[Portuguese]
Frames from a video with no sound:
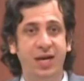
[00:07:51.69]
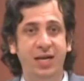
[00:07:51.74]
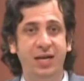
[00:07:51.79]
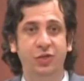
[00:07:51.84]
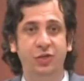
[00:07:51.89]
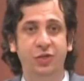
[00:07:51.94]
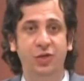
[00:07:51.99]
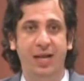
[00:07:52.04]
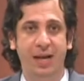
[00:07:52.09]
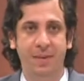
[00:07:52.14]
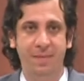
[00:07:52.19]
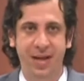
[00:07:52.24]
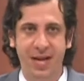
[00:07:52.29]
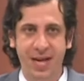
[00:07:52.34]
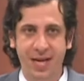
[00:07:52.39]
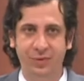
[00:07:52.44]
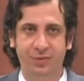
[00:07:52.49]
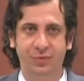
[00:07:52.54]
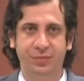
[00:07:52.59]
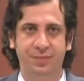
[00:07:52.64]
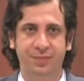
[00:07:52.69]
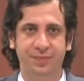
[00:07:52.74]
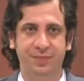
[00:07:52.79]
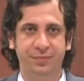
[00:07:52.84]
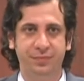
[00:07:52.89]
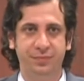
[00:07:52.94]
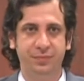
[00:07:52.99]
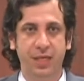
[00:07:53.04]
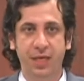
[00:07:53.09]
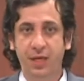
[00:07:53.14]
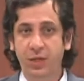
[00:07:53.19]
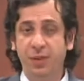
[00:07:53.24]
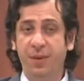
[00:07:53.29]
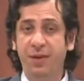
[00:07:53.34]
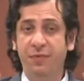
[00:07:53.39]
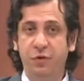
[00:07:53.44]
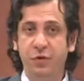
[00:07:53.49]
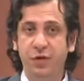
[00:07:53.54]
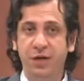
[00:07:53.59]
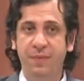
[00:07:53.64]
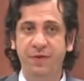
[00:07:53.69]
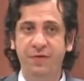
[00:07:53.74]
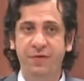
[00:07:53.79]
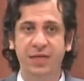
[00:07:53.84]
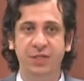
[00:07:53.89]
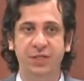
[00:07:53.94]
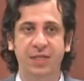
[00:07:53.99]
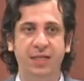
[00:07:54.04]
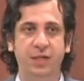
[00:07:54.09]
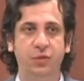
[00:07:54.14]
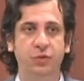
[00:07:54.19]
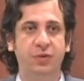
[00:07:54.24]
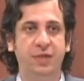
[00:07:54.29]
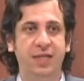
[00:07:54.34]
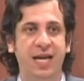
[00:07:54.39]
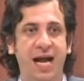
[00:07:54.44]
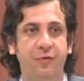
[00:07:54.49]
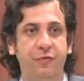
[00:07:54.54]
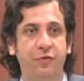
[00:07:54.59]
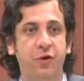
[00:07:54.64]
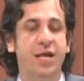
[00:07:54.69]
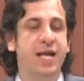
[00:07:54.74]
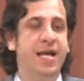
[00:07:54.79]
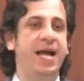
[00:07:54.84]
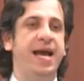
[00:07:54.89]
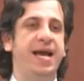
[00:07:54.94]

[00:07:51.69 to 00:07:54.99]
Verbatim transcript: relacionamento. Isso é uma figura privilegiada do tráfico.